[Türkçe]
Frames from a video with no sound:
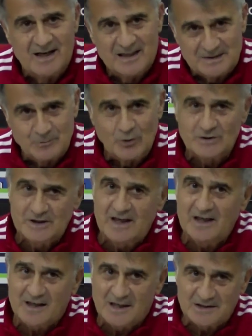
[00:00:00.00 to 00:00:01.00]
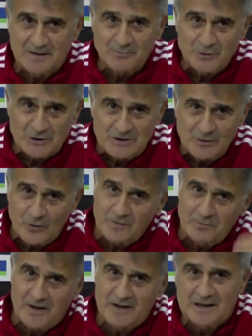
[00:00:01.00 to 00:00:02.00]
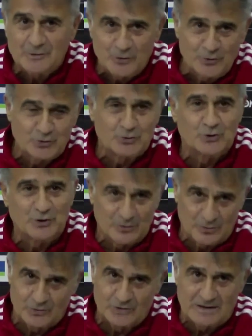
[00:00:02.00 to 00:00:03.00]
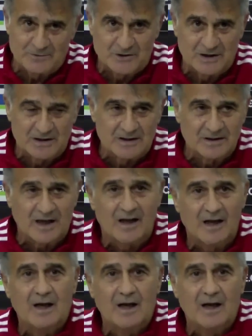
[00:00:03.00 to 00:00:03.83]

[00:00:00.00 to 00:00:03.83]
Şimdi o değeri kazanmıştı, onu paraya dönüştürüyor güzel bir şekilde.